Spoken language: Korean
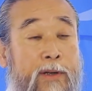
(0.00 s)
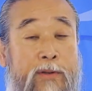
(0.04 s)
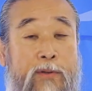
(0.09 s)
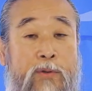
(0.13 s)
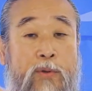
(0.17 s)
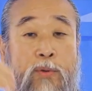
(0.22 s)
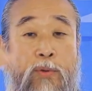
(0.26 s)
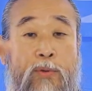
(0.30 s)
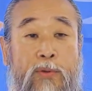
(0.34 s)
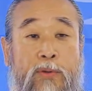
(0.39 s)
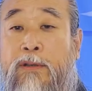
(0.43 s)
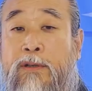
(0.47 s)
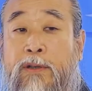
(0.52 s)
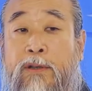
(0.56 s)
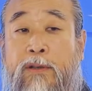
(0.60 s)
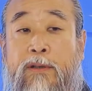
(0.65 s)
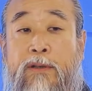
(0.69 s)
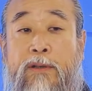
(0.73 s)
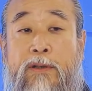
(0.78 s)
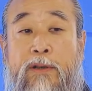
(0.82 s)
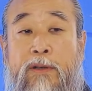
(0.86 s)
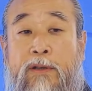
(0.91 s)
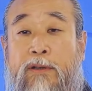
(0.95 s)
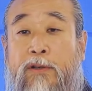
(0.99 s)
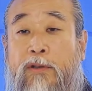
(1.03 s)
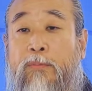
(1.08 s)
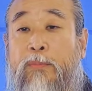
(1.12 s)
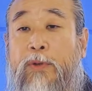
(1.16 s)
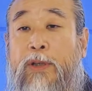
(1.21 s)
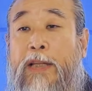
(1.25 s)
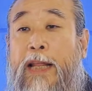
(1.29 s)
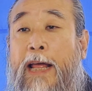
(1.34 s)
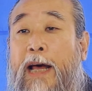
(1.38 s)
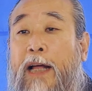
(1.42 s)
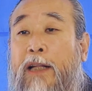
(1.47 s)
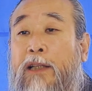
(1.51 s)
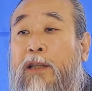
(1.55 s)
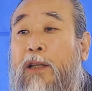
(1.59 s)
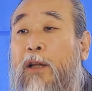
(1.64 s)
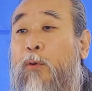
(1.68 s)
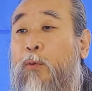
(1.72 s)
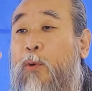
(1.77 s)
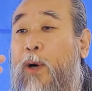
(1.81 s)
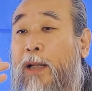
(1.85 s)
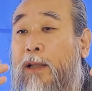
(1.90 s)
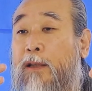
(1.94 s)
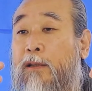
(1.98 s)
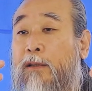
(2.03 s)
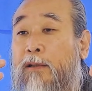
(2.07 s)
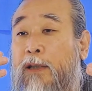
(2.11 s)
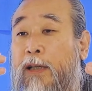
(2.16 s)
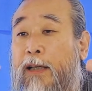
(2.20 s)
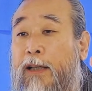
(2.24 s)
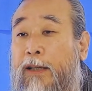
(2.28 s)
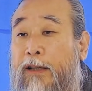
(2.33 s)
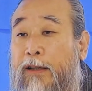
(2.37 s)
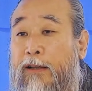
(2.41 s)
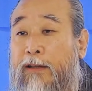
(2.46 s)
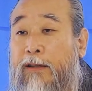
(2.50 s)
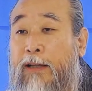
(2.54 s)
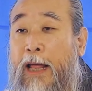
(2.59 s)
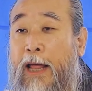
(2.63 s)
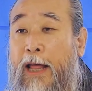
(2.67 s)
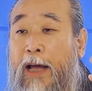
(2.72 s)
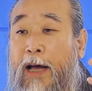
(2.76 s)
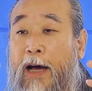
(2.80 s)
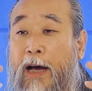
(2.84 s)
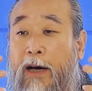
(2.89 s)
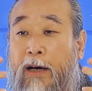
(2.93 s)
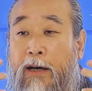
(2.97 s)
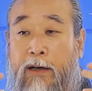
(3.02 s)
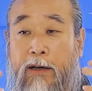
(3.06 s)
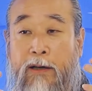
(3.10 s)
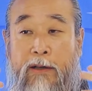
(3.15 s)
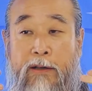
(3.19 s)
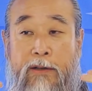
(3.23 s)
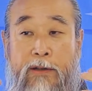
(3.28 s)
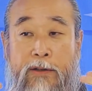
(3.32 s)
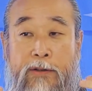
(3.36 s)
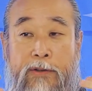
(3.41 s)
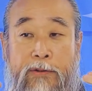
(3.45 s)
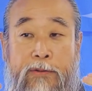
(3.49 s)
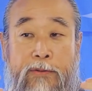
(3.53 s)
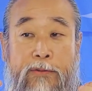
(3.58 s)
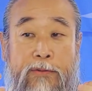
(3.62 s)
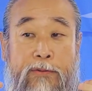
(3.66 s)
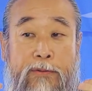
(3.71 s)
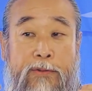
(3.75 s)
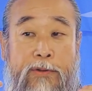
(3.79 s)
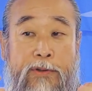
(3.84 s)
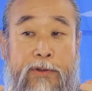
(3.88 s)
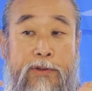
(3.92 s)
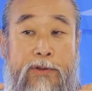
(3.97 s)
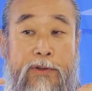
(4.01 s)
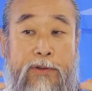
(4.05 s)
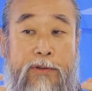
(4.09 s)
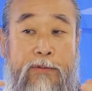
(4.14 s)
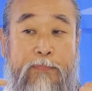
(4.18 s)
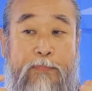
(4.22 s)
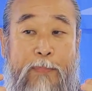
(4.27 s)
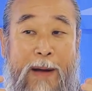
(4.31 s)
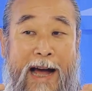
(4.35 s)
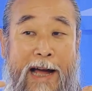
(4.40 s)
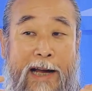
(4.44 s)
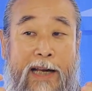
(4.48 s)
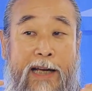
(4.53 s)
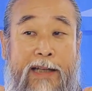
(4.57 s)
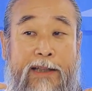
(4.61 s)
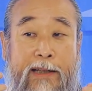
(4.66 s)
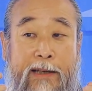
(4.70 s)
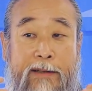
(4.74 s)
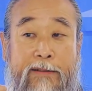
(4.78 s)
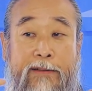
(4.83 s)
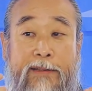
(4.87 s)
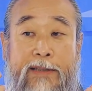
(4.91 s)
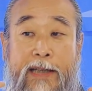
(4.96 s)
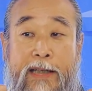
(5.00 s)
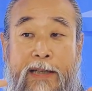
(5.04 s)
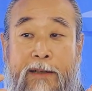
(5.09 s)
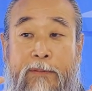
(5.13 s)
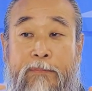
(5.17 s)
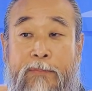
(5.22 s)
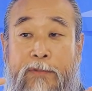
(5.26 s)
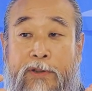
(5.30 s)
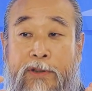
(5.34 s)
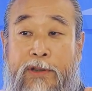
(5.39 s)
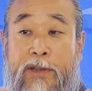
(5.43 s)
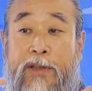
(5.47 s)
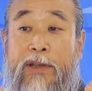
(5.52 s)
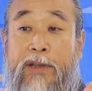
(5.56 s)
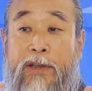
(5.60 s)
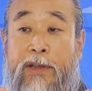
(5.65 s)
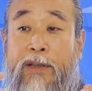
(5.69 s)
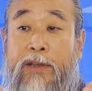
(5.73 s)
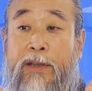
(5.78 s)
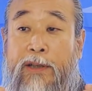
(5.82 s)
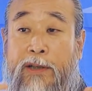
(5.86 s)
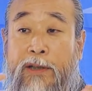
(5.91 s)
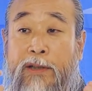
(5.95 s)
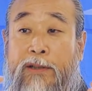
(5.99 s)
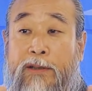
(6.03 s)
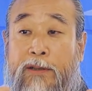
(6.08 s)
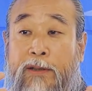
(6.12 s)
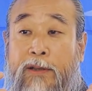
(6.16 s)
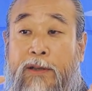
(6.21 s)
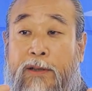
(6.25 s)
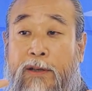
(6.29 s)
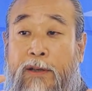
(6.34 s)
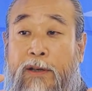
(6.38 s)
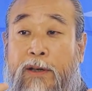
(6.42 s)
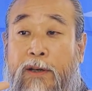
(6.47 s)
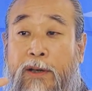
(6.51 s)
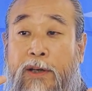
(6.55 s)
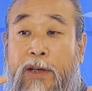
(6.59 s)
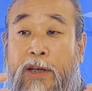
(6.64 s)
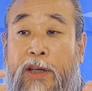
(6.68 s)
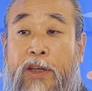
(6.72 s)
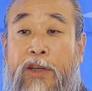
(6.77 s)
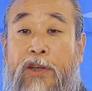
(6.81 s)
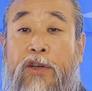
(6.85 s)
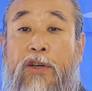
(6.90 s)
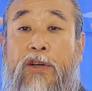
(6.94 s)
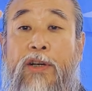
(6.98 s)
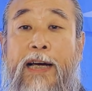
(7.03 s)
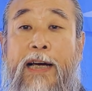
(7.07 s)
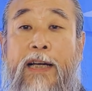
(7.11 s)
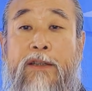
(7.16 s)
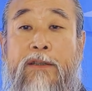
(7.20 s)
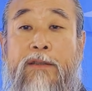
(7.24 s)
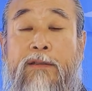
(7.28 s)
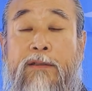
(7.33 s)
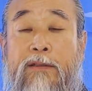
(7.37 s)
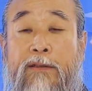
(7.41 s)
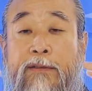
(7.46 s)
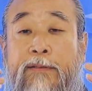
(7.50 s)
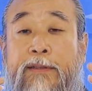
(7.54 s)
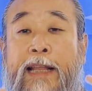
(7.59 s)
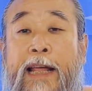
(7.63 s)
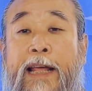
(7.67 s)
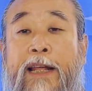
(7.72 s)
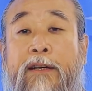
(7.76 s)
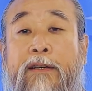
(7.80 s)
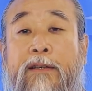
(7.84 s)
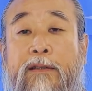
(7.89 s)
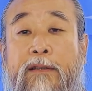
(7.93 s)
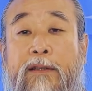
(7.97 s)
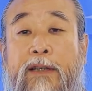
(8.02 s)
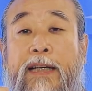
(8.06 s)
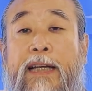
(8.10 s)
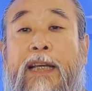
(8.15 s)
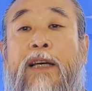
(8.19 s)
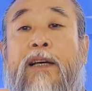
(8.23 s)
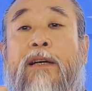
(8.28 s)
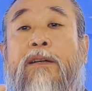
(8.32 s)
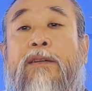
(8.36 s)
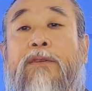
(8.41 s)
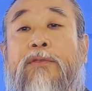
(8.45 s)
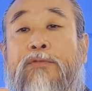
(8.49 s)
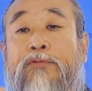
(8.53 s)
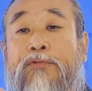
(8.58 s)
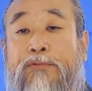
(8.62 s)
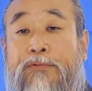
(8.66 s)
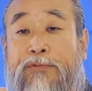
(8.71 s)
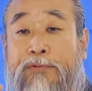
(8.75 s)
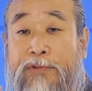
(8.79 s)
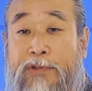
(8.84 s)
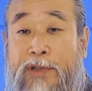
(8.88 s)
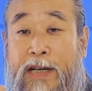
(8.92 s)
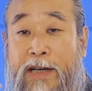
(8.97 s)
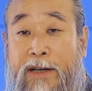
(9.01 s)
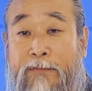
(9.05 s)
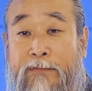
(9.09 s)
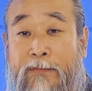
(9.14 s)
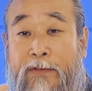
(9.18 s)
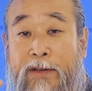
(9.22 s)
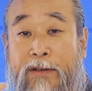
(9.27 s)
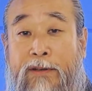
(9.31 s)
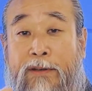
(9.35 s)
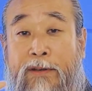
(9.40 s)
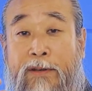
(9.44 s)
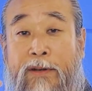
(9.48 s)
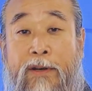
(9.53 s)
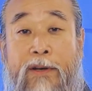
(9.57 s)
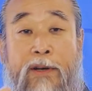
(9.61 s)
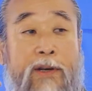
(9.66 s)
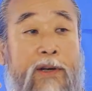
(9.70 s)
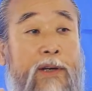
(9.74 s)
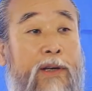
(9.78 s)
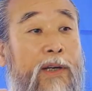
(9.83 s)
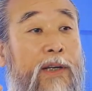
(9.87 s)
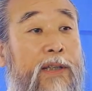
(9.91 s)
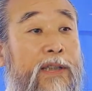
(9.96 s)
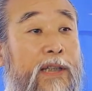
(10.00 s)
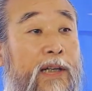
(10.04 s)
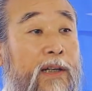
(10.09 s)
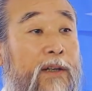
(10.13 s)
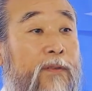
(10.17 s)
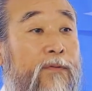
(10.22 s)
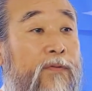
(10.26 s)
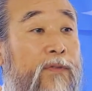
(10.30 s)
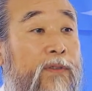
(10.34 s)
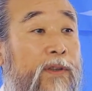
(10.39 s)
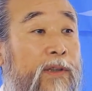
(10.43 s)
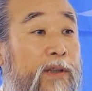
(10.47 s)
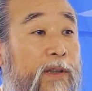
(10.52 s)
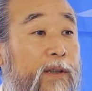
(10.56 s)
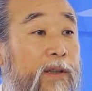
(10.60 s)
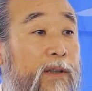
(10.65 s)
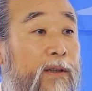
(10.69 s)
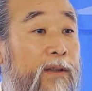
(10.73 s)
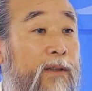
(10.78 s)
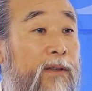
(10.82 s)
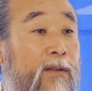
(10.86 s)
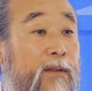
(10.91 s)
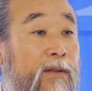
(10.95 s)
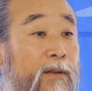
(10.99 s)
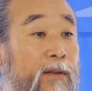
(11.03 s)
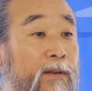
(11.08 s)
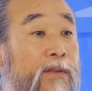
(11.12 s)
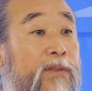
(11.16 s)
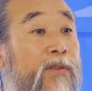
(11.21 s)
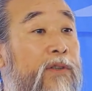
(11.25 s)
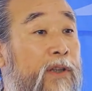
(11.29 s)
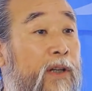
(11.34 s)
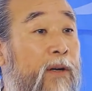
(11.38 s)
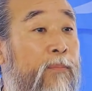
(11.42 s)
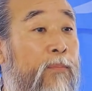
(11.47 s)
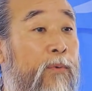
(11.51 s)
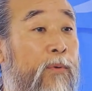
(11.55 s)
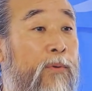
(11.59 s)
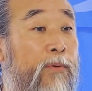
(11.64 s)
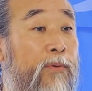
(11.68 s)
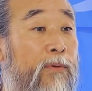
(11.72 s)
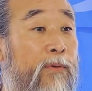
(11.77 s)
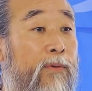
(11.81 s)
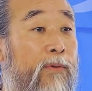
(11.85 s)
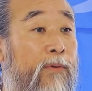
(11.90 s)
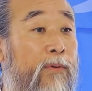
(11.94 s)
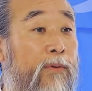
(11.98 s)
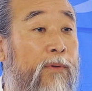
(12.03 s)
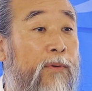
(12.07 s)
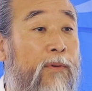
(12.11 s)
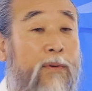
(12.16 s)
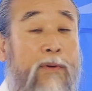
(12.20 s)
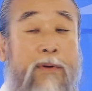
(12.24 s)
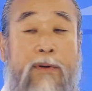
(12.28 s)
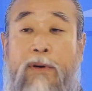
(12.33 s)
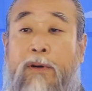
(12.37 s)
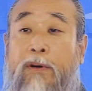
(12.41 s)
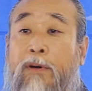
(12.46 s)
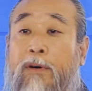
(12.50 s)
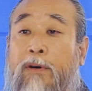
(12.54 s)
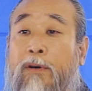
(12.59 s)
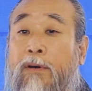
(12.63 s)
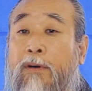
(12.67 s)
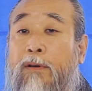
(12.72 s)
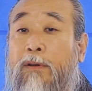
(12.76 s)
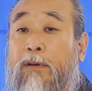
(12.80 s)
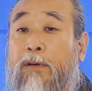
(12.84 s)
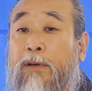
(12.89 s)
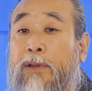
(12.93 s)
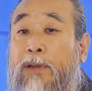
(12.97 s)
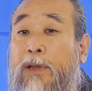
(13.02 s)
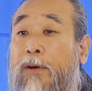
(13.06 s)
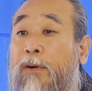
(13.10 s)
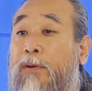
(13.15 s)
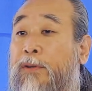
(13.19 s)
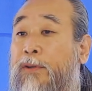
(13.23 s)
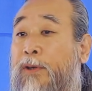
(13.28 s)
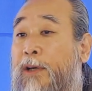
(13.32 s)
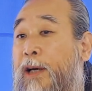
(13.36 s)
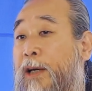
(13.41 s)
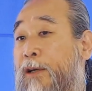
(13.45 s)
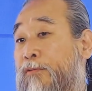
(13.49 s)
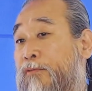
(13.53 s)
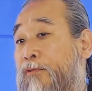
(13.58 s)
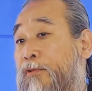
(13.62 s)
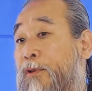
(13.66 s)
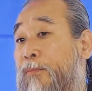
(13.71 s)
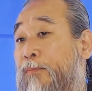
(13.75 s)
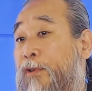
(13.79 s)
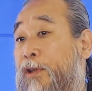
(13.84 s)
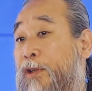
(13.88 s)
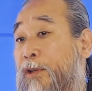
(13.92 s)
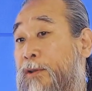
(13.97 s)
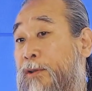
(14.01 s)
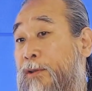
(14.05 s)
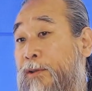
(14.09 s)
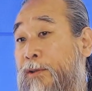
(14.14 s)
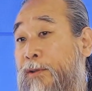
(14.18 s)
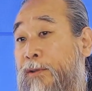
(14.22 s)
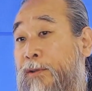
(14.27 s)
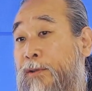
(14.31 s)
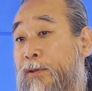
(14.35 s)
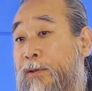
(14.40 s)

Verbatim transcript: 또그 어려움이 내한테 왔는데 내가 어려운 것을 봐야 되는 사람들이 있는 거죠. 인연하던 내를 이끌어 주던 사람들. 이 사람들이 그걸 쳐다보고 어 이제 어떻게 할 수가 없는 거죠.